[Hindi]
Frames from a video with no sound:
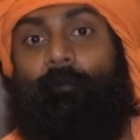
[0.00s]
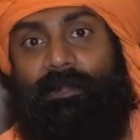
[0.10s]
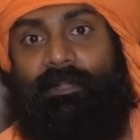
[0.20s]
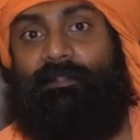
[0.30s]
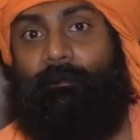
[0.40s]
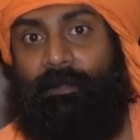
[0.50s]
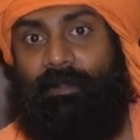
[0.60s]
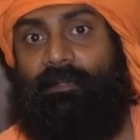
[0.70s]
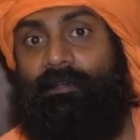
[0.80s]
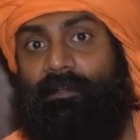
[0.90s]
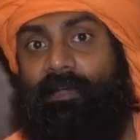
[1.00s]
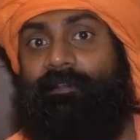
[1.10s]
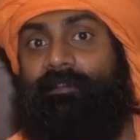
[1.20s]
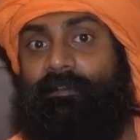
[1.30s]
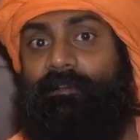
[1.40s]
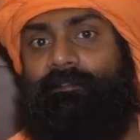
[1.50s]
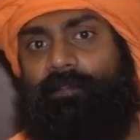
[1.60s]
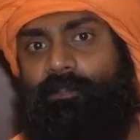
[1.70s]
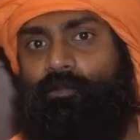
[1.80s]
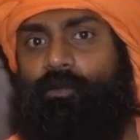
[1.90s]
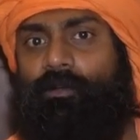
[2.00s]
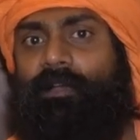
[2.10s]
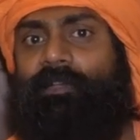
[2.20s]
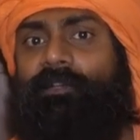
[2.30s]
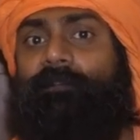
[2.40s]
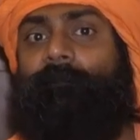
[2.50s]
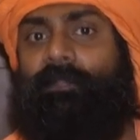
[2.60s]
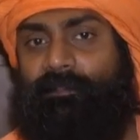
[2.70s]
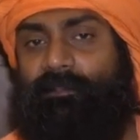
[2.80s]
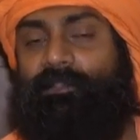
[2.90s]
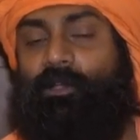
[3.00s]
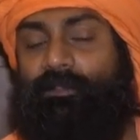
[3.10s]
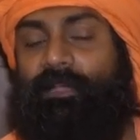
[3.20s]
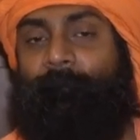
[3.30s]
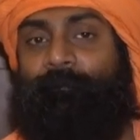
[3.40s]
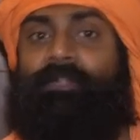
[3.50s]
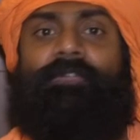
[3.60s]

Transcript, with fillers: मर्यादा में रहकर कार्य करना साधुओं का एक नैतिकता होता है